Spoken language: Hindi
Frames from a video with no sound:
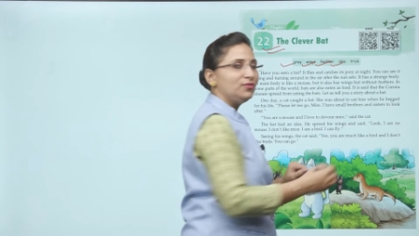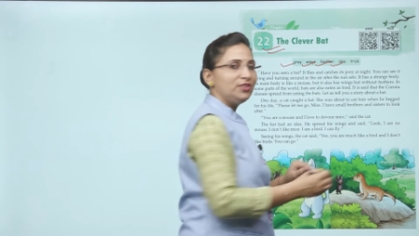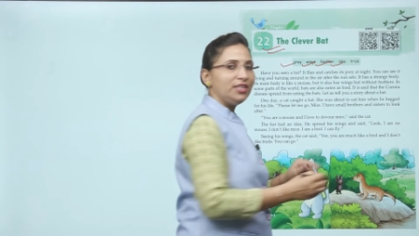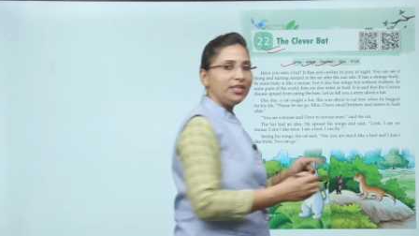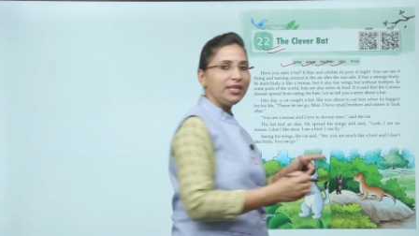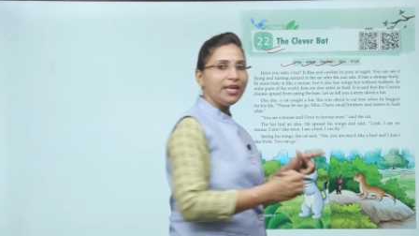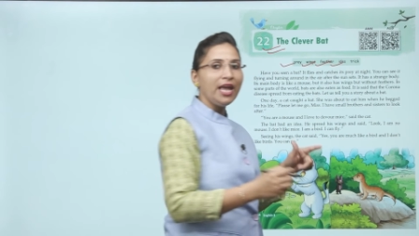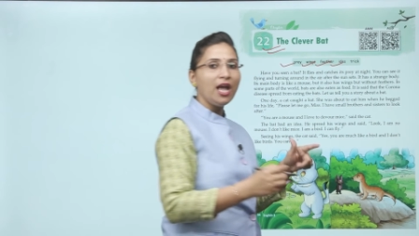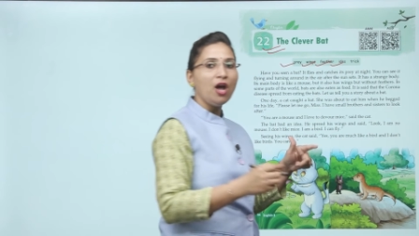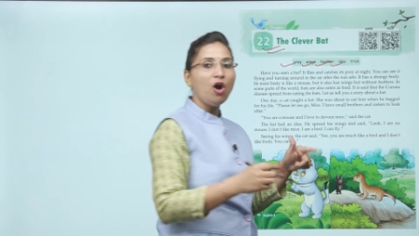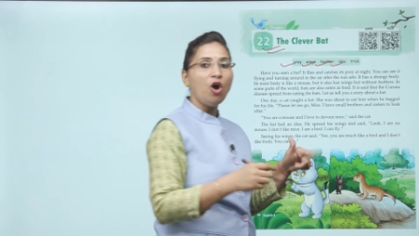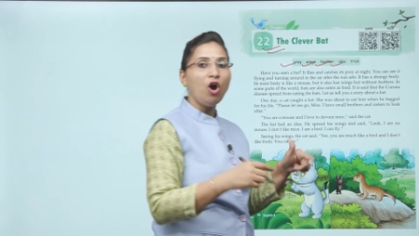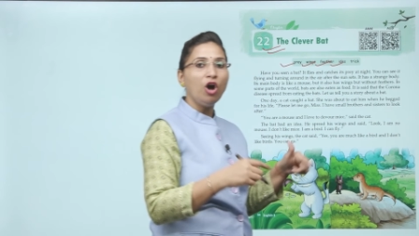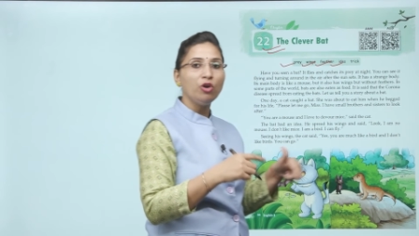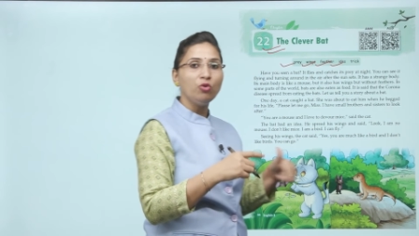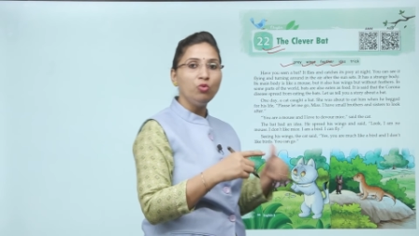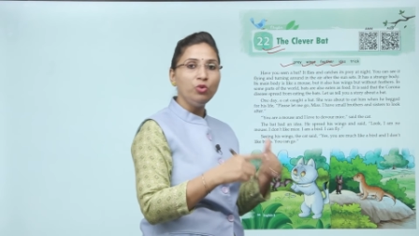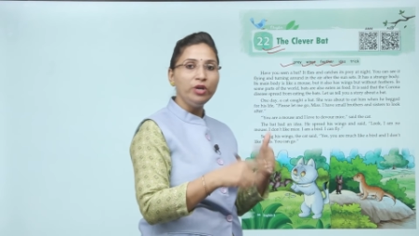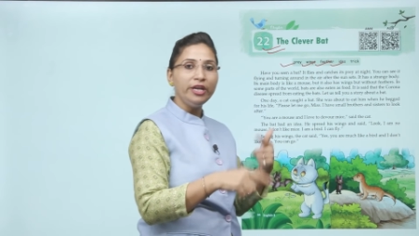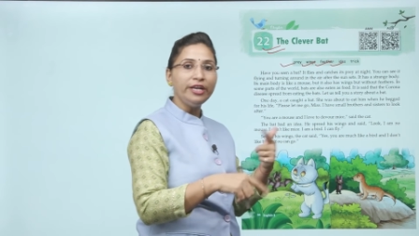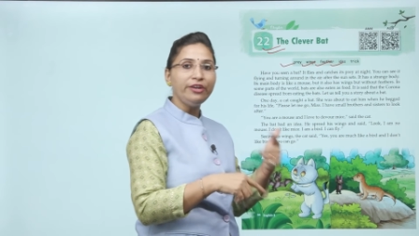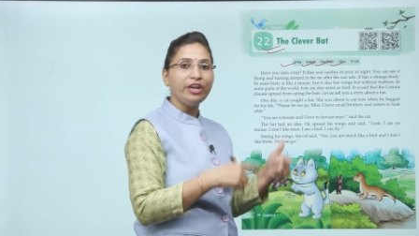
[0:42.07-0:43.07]
ठीक है और
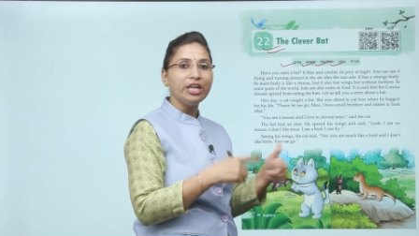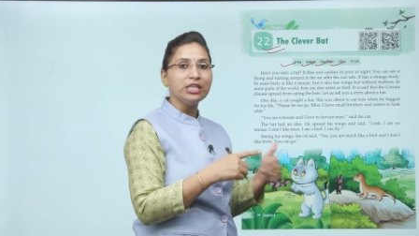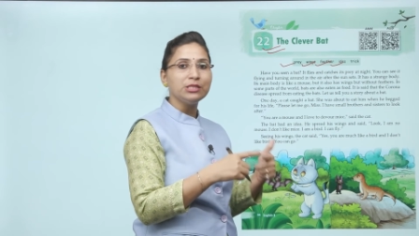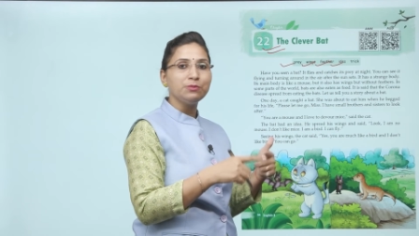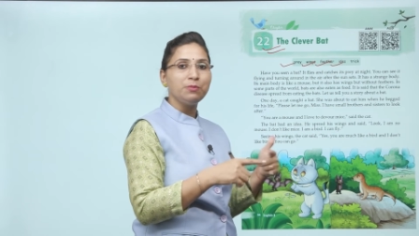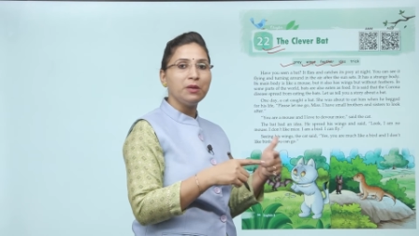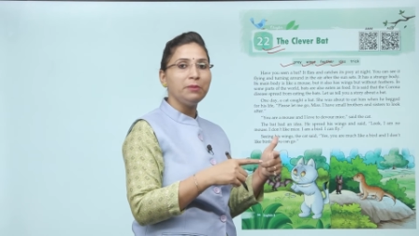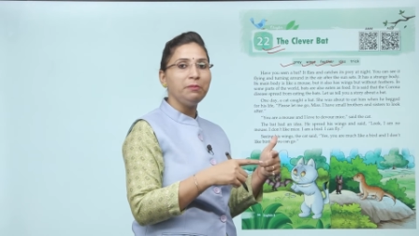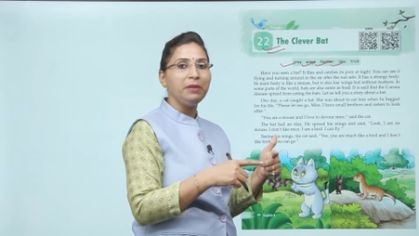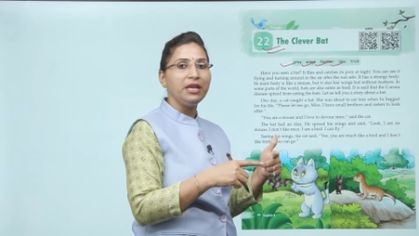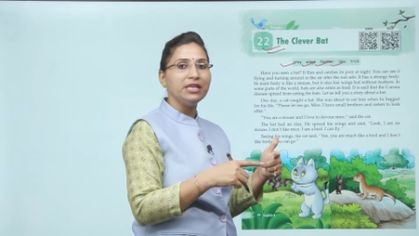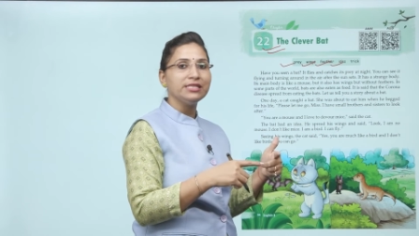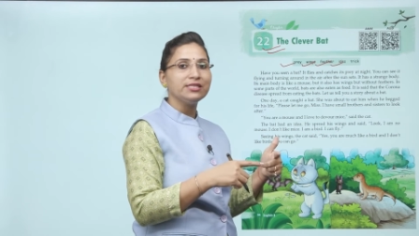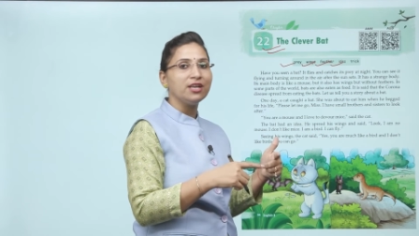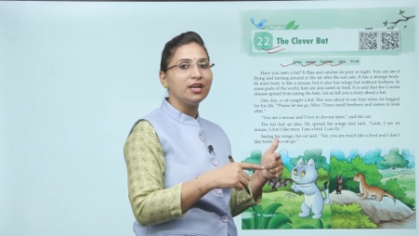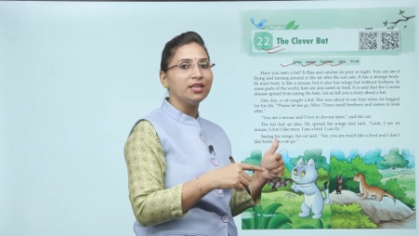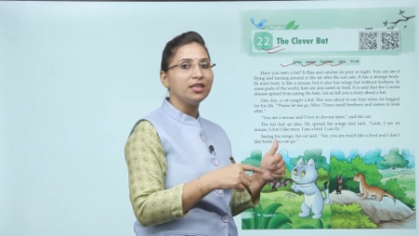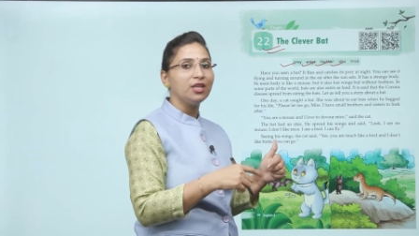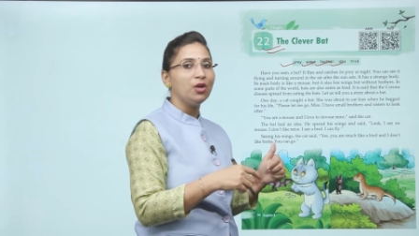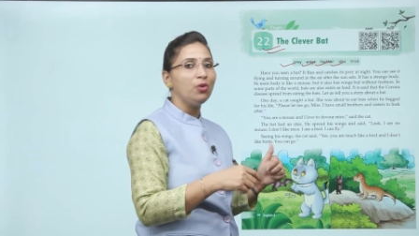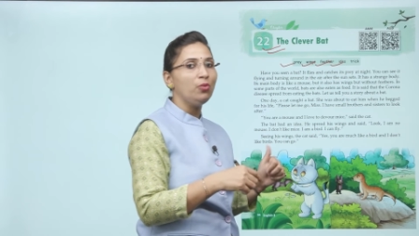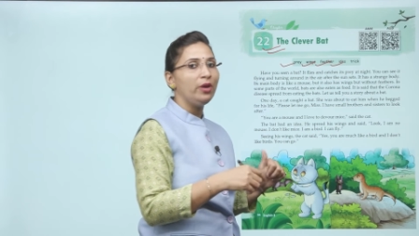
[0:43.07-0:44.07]
उन्हीं ट्रिक्स पर बेस
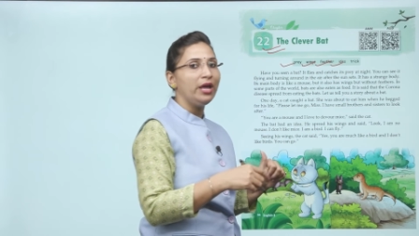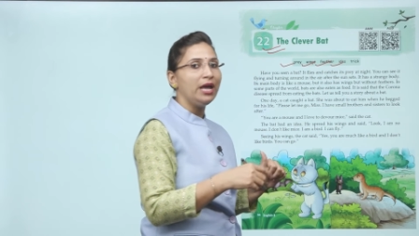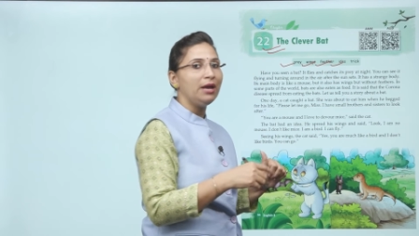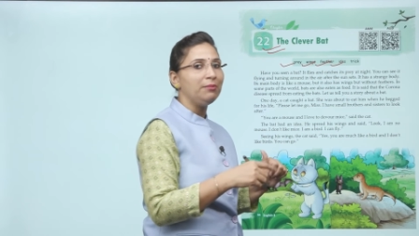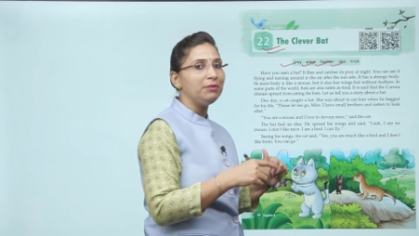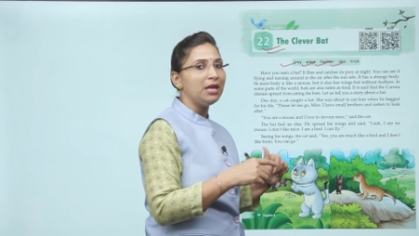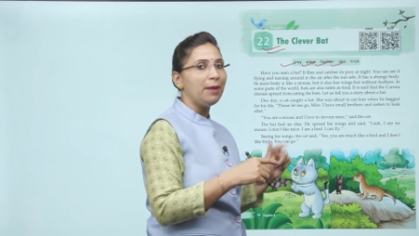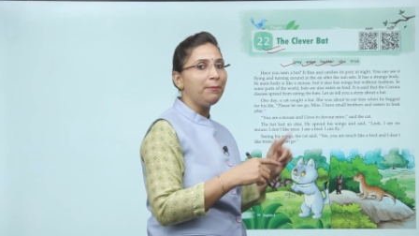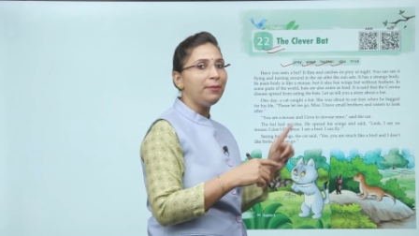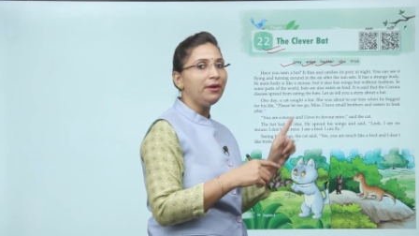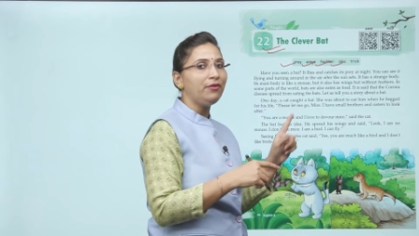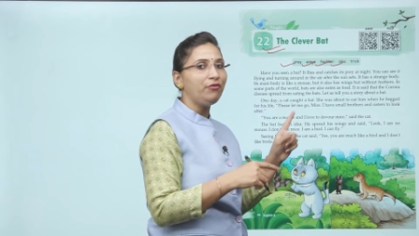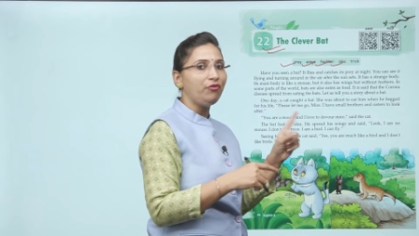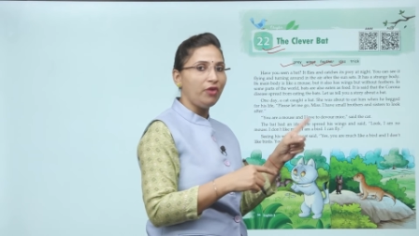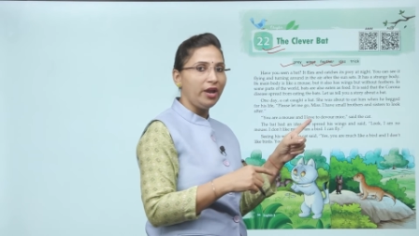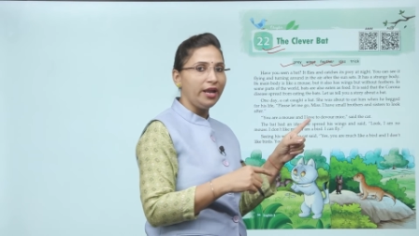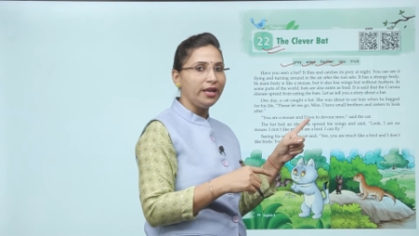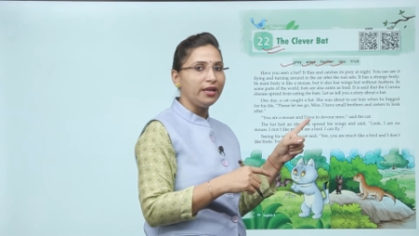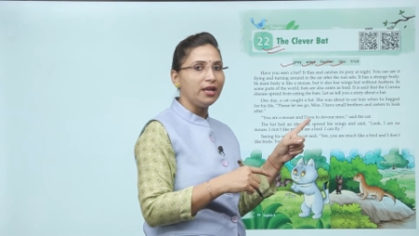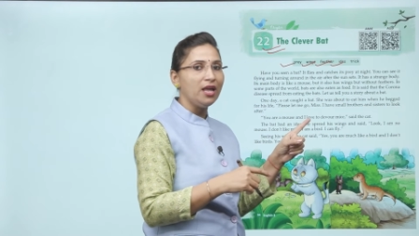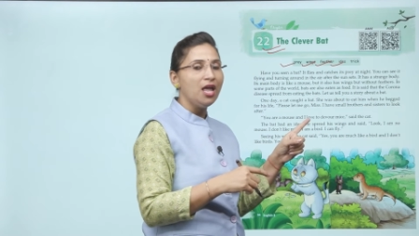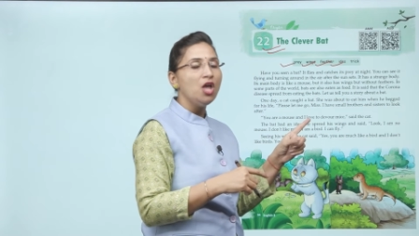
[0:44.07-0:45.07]
करते हुए हम यहाँ पर
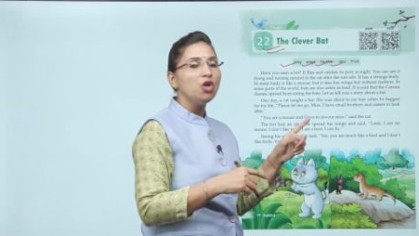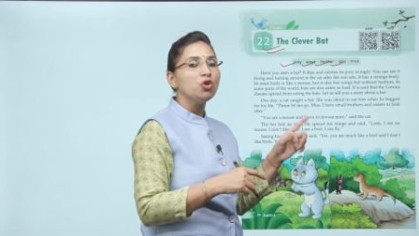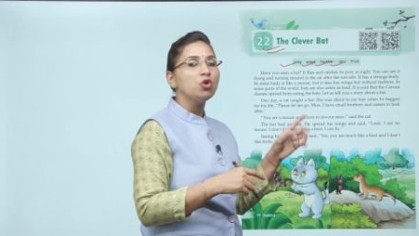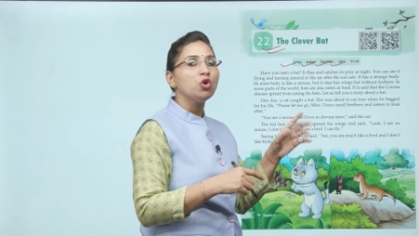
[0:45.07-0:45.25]
ट्रिक